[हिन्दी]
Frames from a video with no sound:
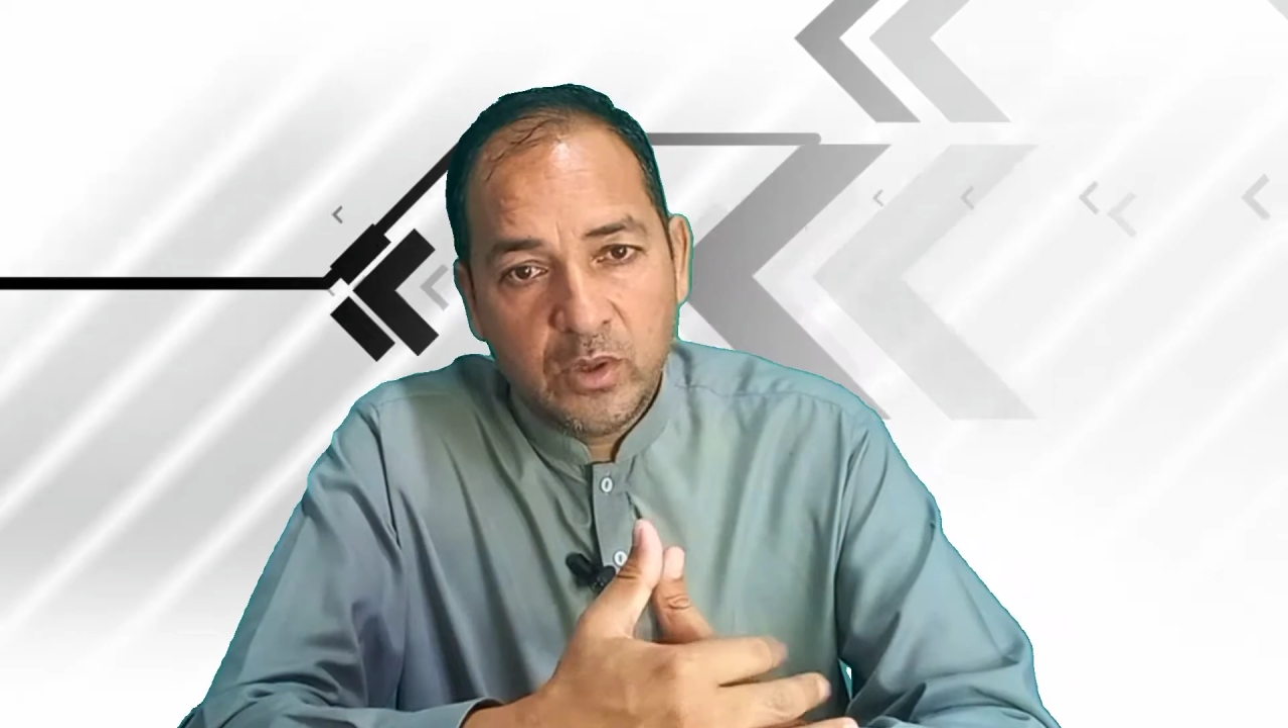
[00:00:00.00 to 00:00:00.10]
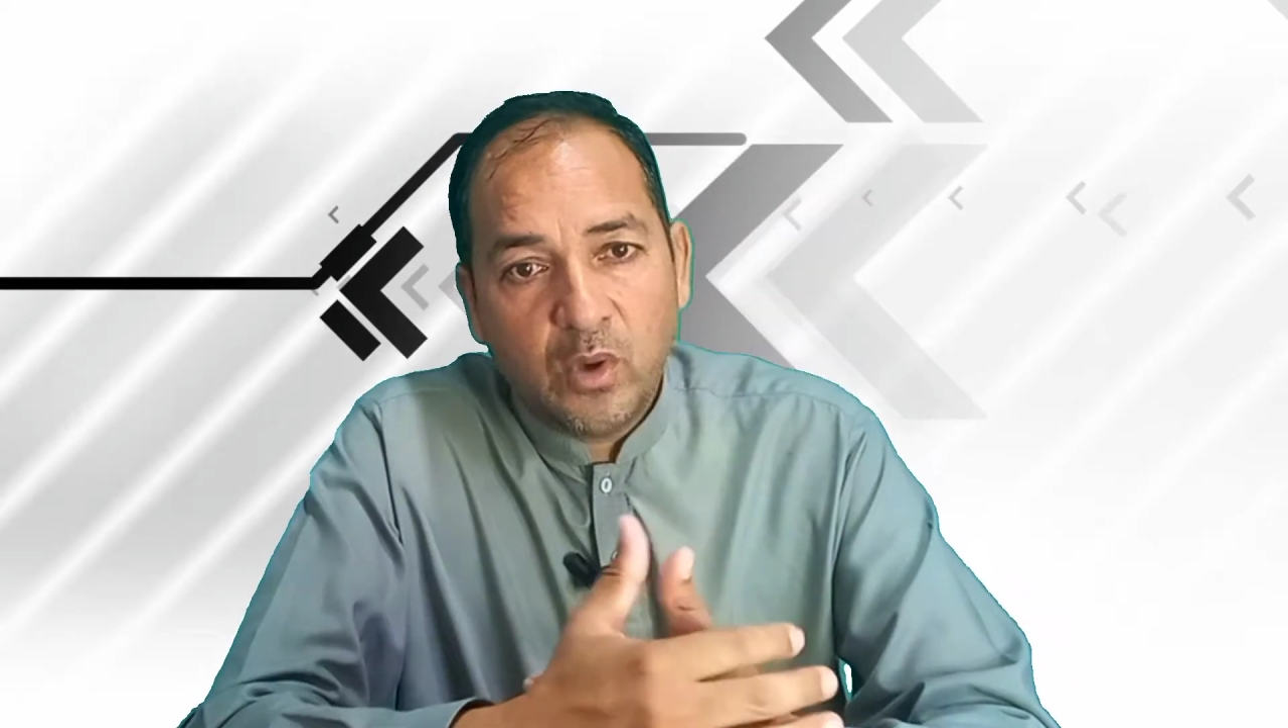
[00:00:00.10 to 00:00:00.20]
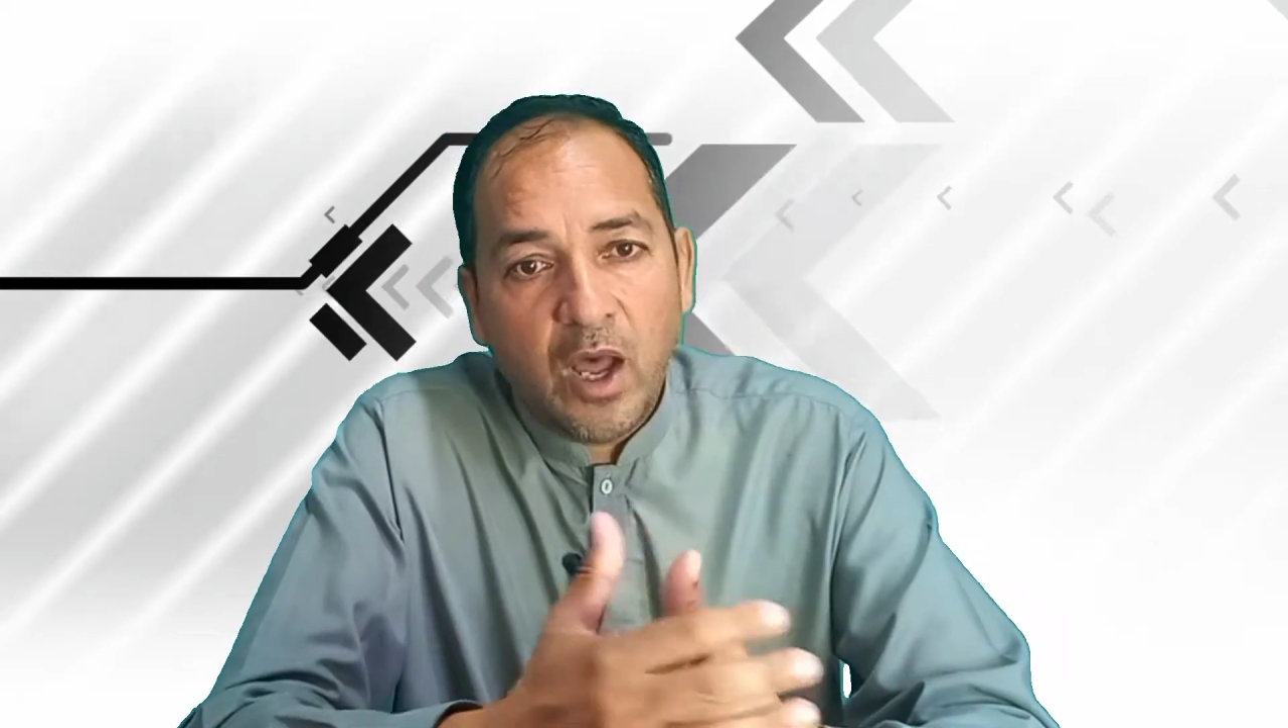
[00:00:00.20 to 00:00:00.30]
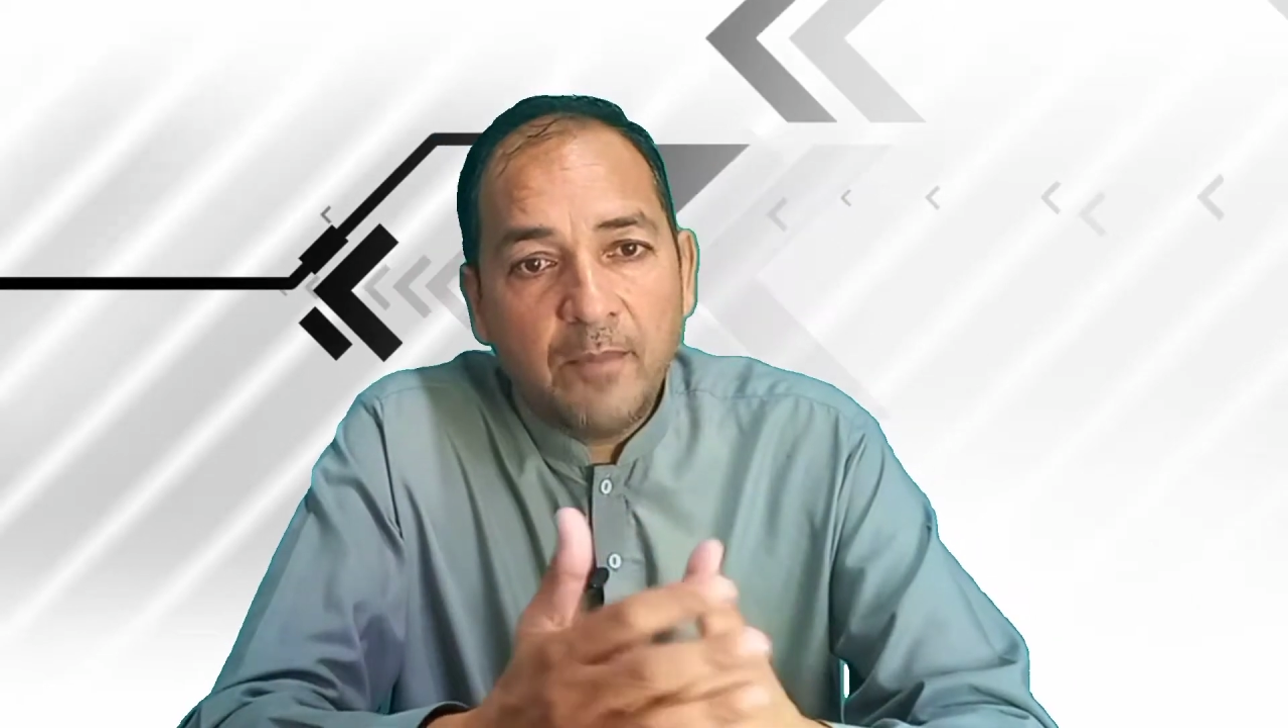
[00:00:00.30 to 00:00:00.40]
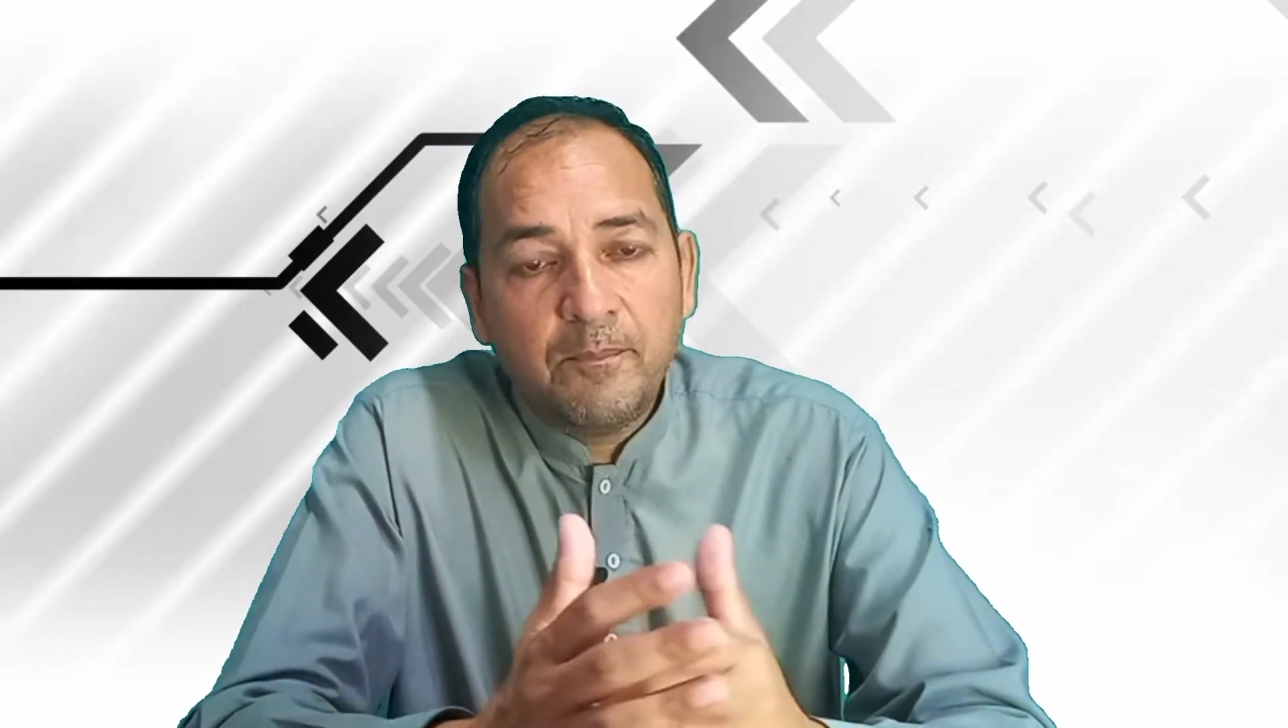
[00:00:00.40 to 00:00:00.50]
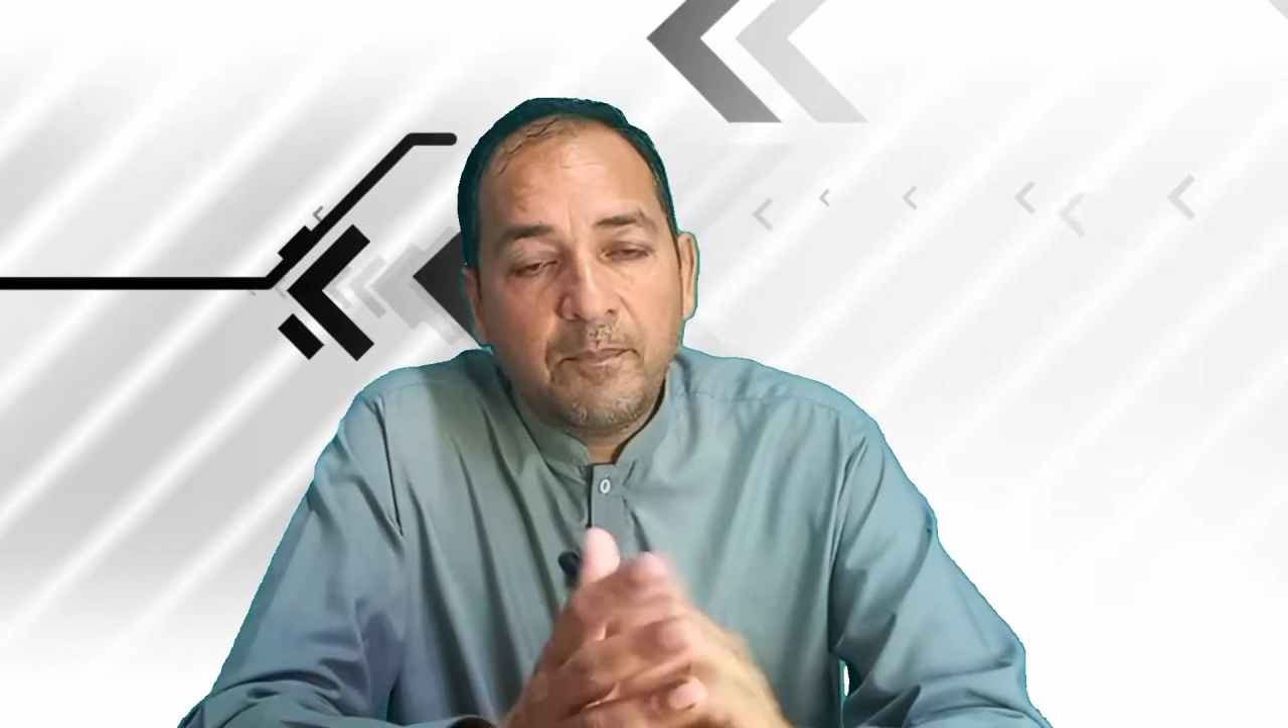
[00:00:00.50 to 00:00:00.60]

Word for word: तो अब